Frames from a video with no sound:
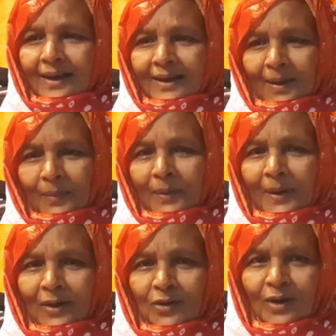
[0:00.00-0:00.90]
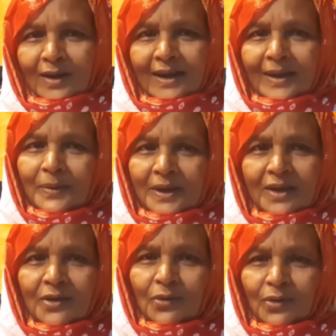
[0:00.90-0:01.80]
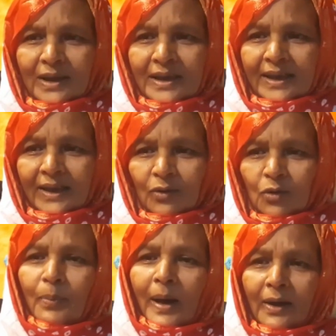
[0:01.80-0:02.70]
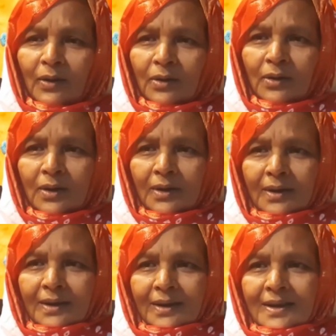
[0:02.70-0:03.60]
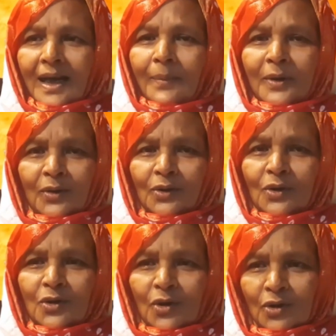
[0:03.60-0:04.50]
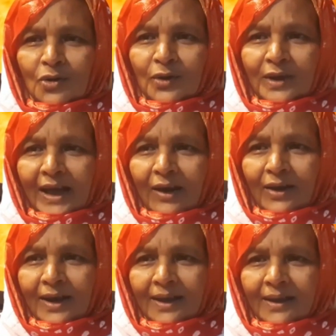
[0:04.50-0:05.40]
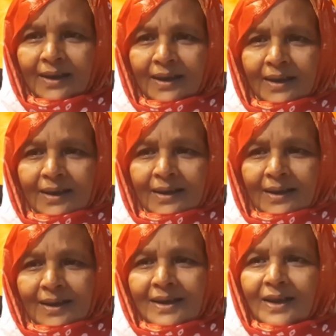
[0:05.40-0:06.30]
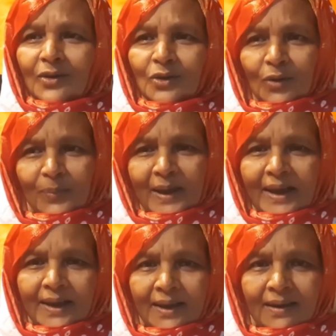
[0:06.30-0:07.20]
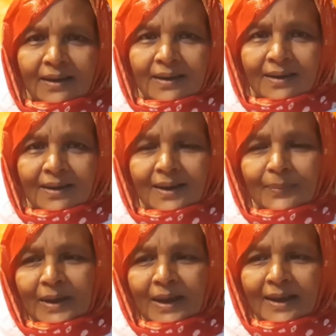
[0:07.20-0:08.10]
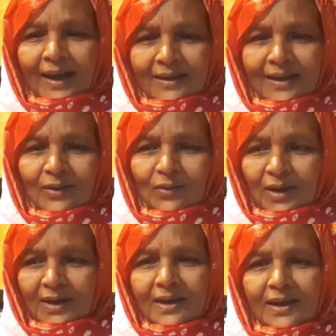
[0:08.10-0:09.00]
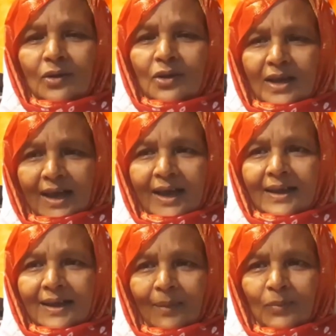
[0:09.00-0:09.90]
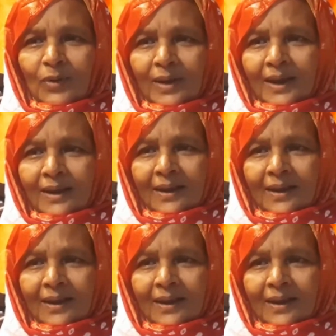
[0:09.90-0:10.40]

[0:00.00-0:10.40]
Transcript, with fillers: একটা মেয়ে মানুষ হয় যে বিজনেস করতেছে খুব ভালো স্বামীর কত সহযোগিতা হয় নিজের কত ব্রেন ব্রেন কালচার করে সে দশ টাকা ইনকাম করে